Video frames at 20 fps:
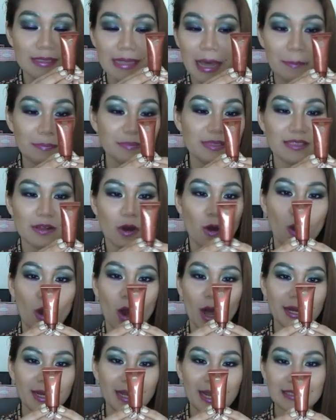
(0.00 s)
ซำซ้อ
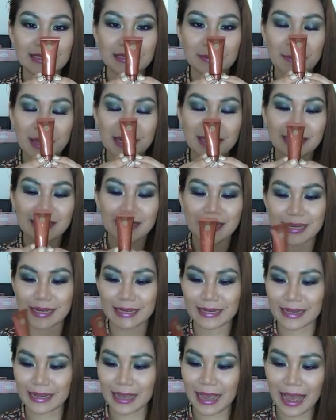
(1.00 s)
นนะคะ จะเป็นกลิ่
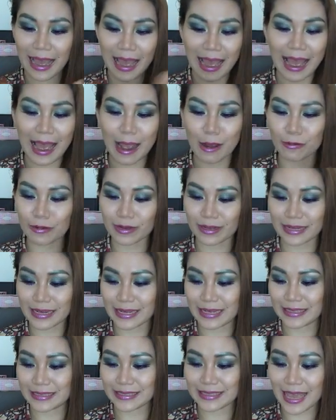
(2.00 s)
นข้าว ก
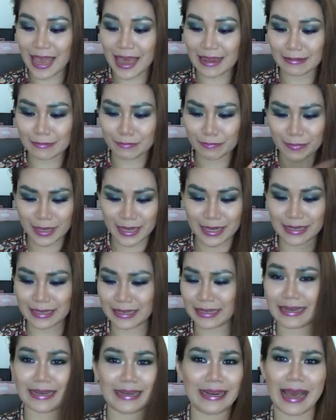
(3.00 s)
ลิ่นแจสบิน
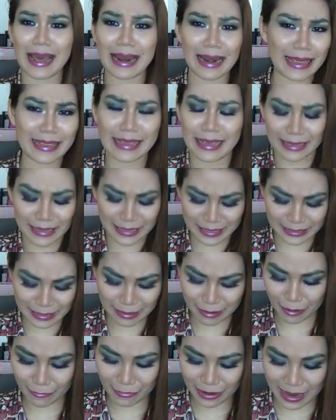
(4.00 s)
กลิ่นอะไรอย่างนี้
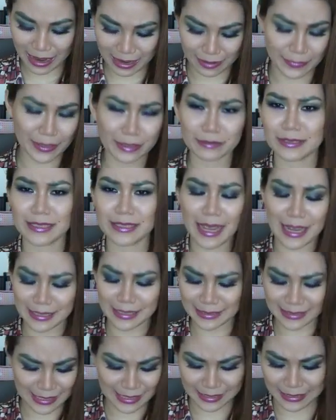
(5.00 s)
ตลอดเวลา ไม่เข้าใจ
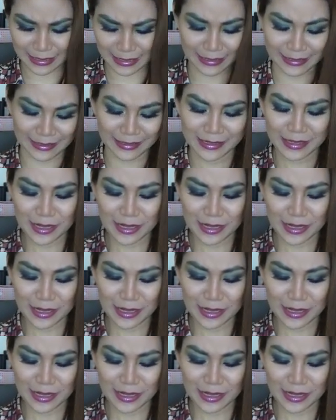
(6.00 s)
จริงๆนะ